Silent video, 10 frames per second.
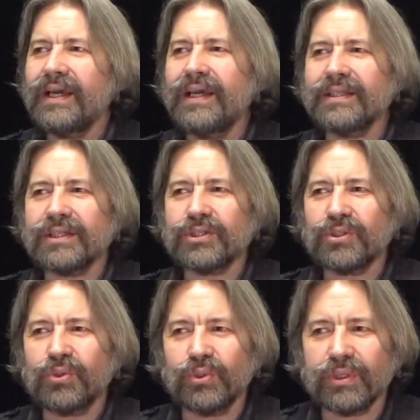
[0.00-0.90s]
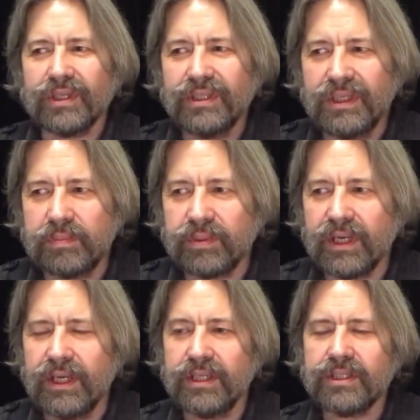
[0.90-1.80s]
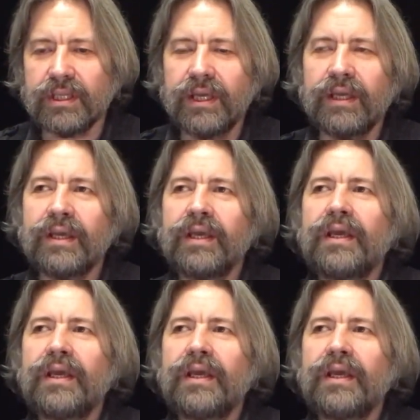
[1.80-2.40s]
это что-то неприличное.